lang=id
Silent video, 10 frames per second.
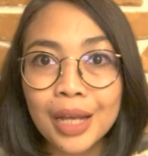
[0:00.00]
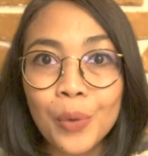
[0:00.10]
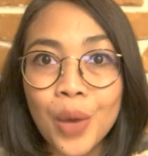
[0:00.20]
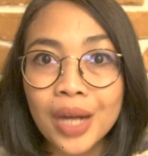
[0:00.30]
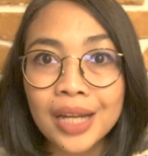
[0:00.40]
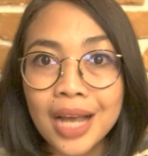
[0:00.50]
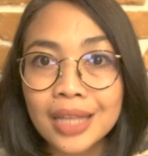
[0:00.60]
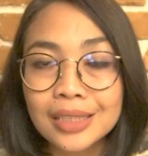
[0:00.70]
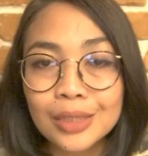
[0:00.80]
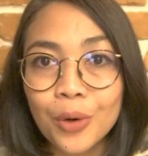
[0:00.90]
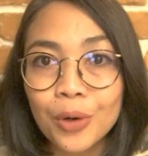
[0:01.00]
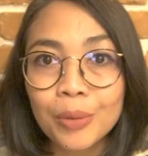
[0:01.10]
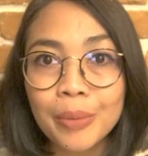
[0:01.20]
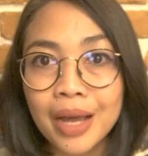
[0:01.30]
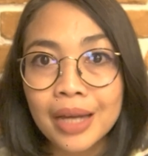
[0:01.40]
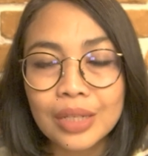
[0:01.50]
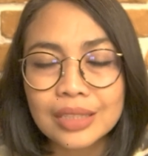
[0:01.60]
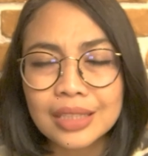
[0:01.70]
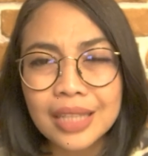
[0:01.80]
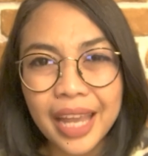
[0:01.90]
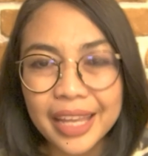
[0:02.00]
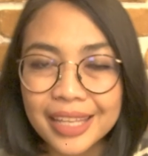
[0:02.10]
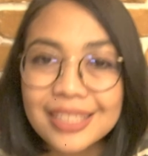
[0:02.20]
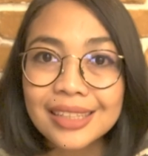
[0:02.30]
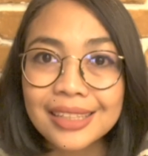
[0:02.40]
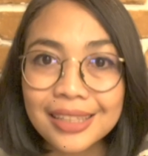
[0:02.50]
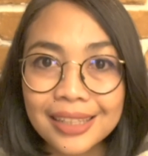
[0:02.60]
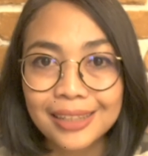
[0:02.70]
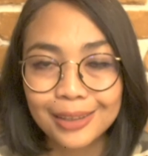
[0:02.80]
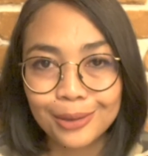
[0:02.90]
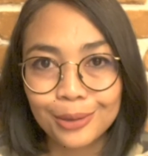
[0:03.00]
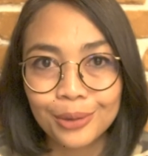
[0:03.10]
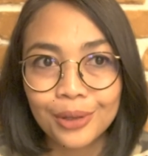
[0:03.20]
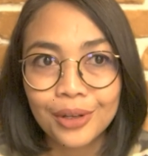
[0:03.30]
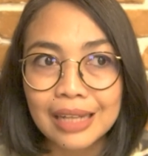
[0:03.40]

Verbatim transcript: keluarga si korban, rasanya kayaknya sedih gitu.